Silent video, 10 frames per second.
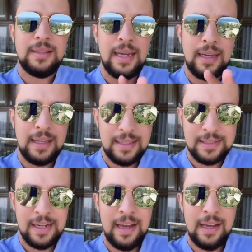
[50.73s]
تاع
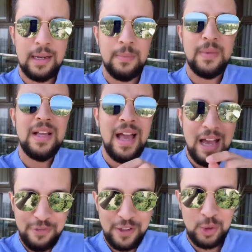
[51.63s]
كاس العالم
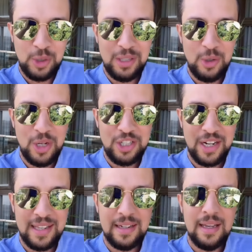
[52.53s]

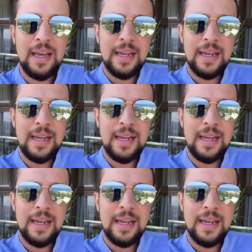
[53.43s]
2022